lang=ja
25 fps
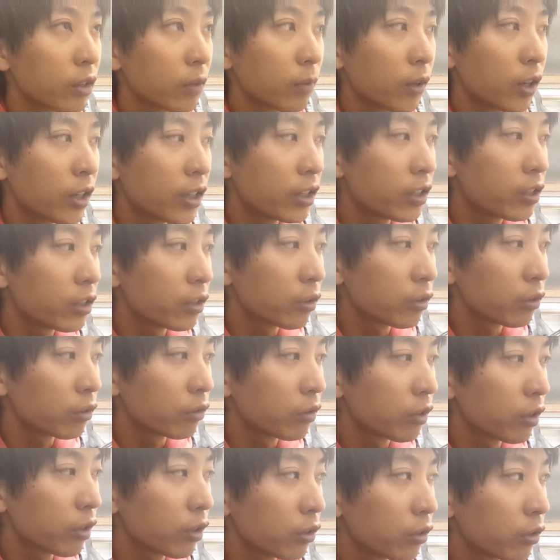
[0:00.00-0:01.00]
バイク乗っ
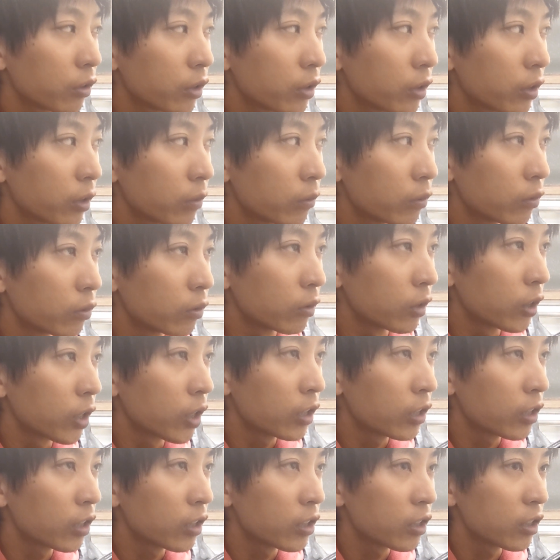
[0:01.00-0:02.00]
てる時はもう
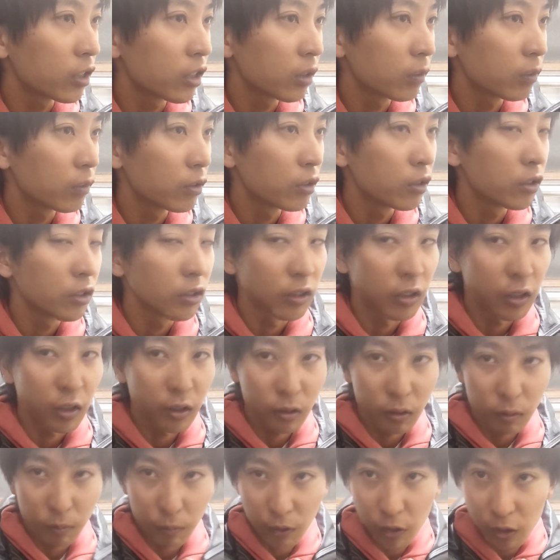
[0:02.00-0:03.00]
かなり寒いですね
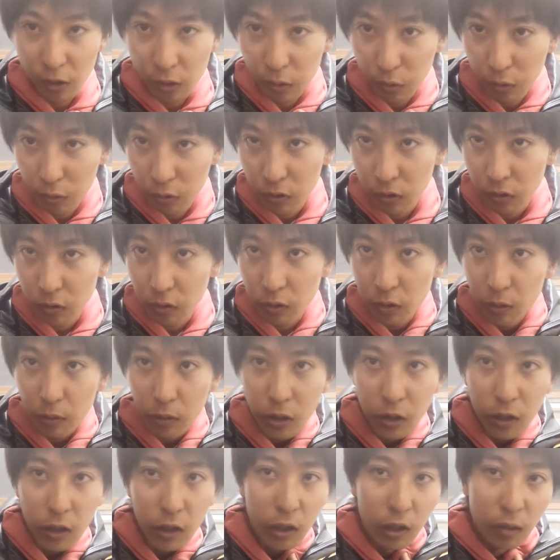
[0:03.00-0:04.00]
バイク乗ってる時
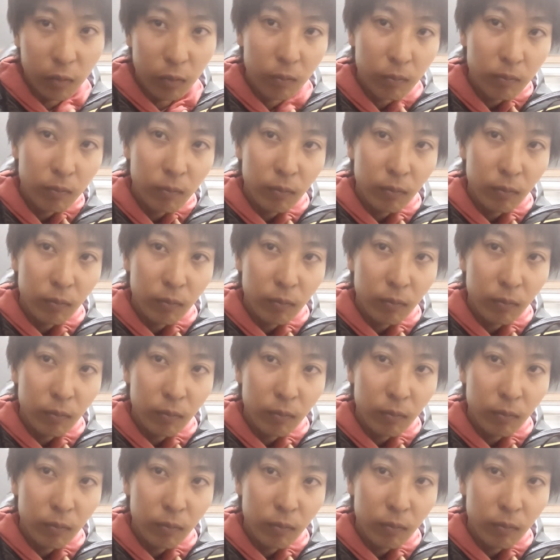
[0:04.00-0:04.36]
は